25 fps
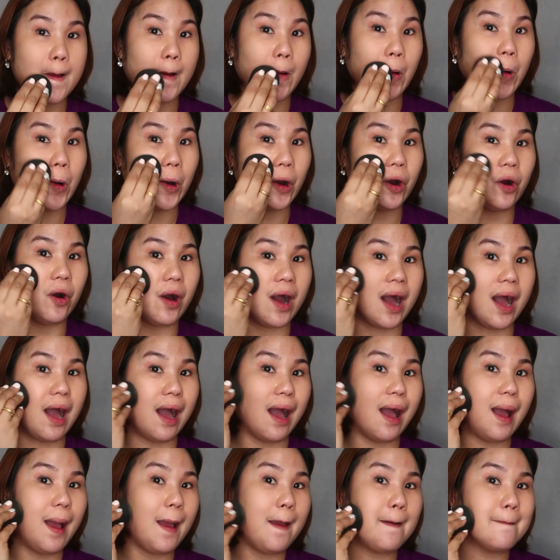Oh,
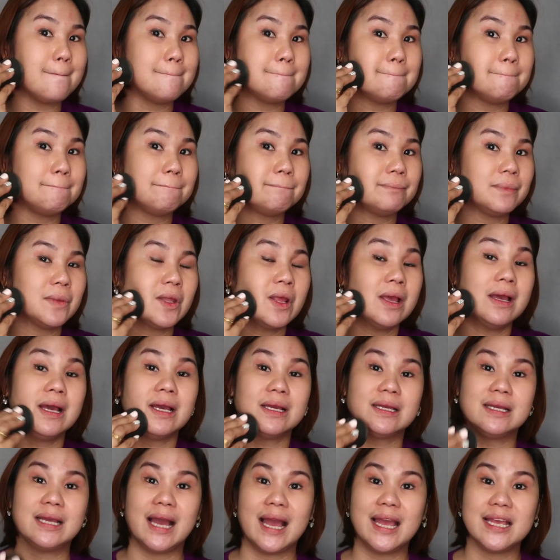ha?
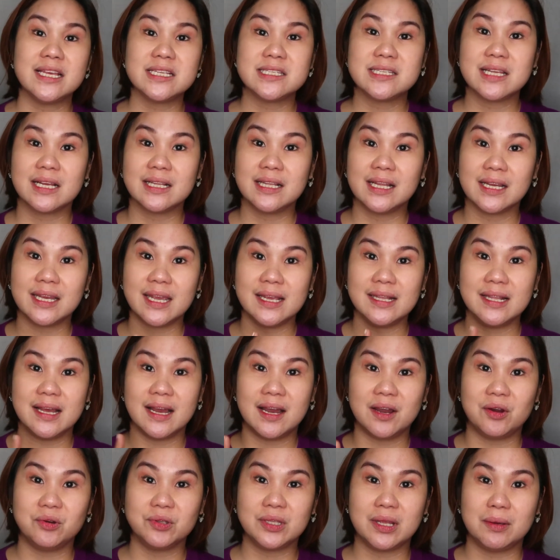Guys, naglagay
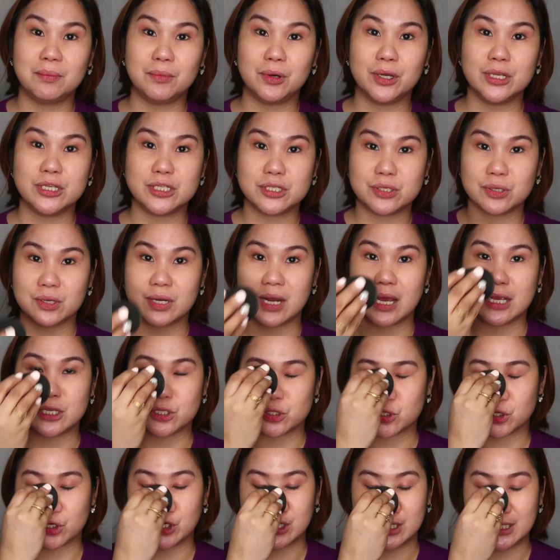lang ako ng
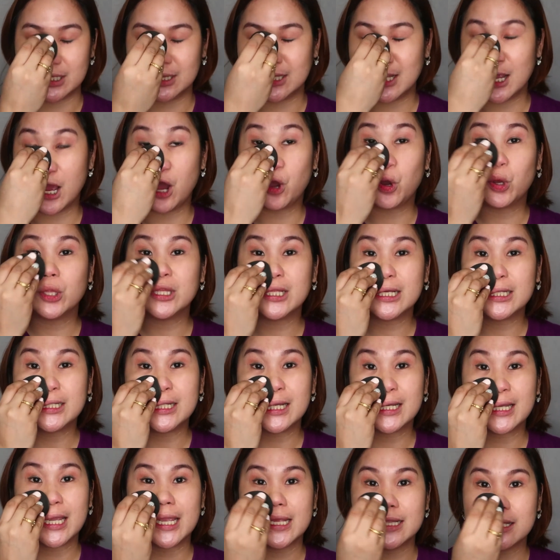moisturizer. Hindi ako
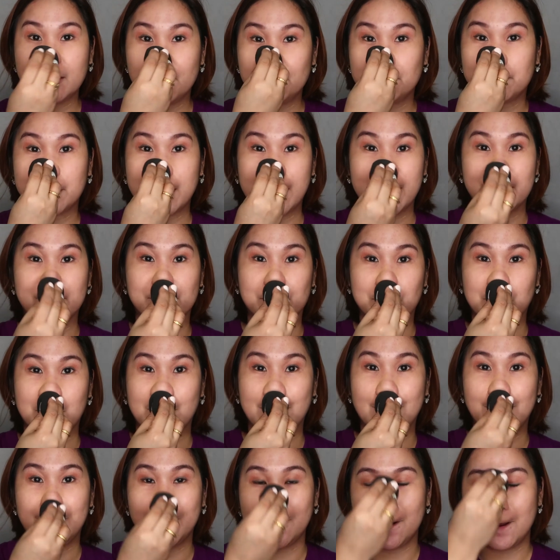naglagay ng
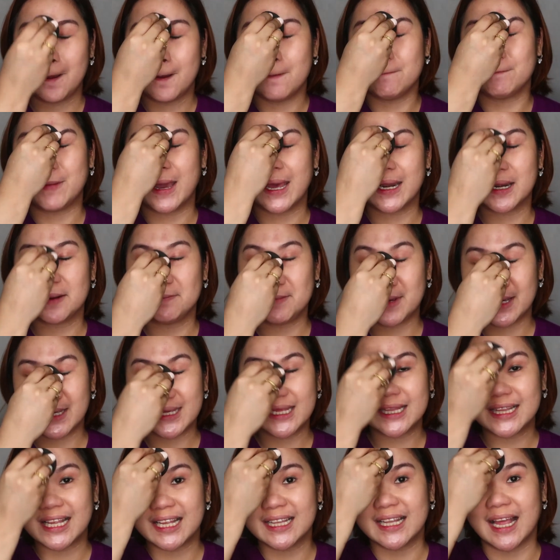primer para
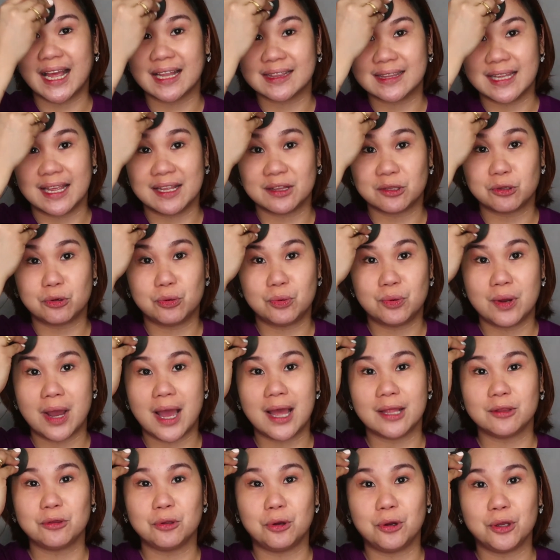makita natin kung
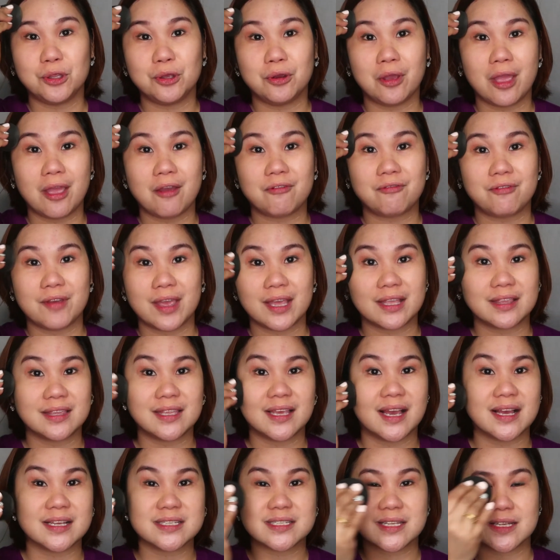ano yung effect
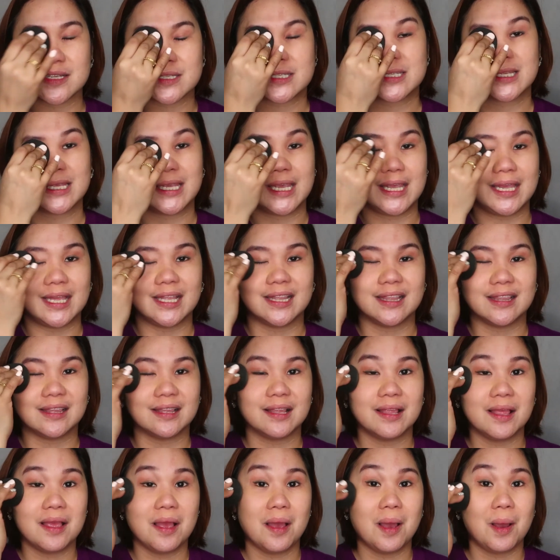niya sa
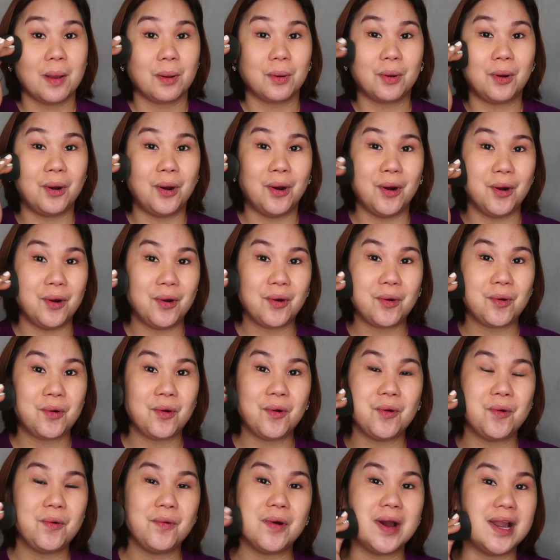skin ko
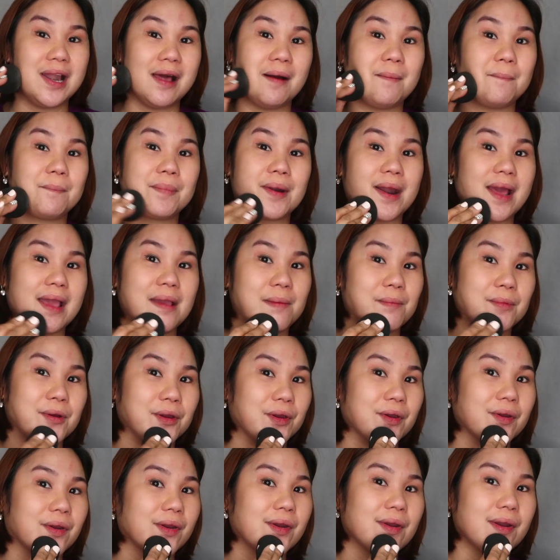kung walang
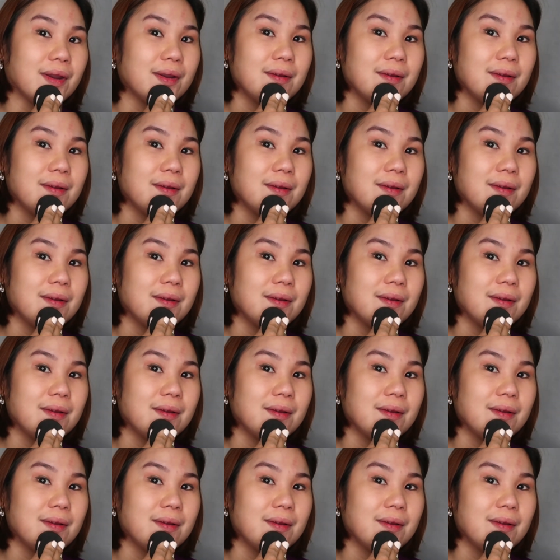primer.